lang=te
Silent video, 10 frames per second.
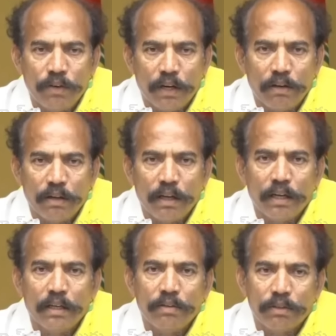దివ్యాంగులు
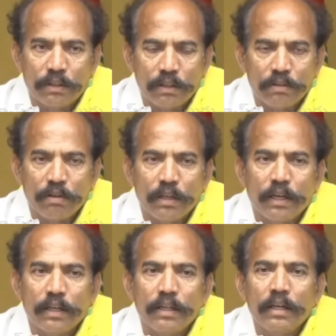కానీ వితంతులు
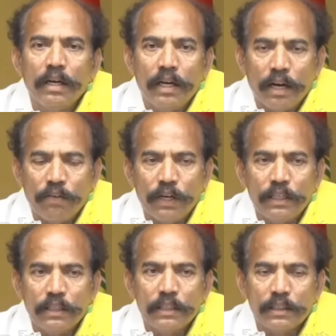కానీ
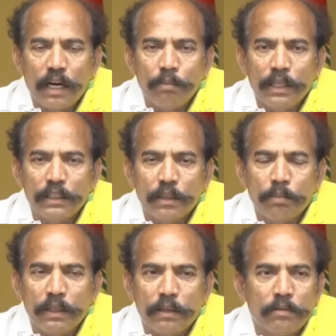ఎవరైతే సామాజిక
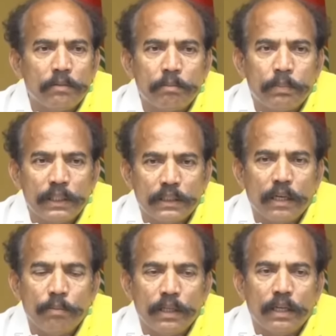బ
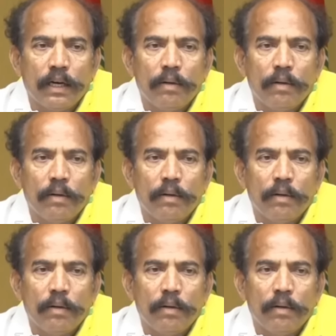పెన్షన్ల మీద